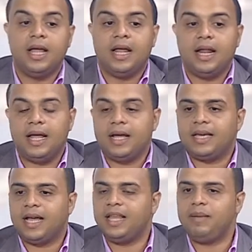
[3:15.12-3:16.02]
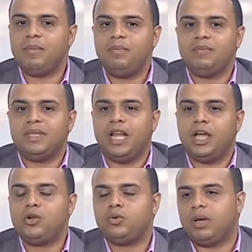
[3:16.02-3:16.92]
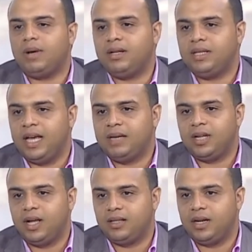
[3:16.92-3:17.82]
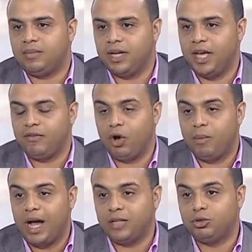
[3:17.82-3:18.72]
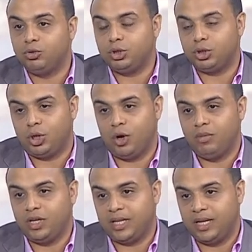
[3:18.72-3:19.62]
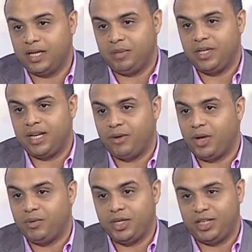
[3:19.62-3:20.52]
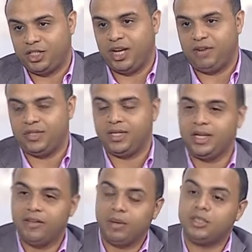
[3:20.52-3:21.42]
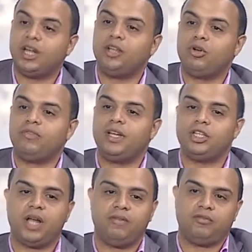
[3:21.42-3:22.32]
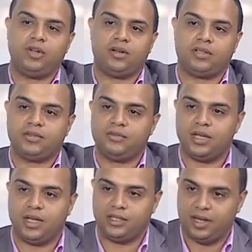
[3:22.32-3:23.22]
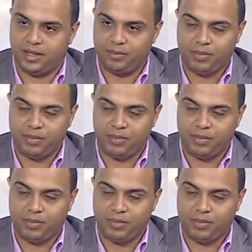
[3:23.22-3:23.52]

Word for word: آه، كان دايما لانه طبعا جاي من الحضاره الامريكيه فهو ما عندوش عمق تاريخي كبير قوي قوي يقدر يشتغل فيه فبيضطر يروح فين يشتغل في فلورنس في ايطاليا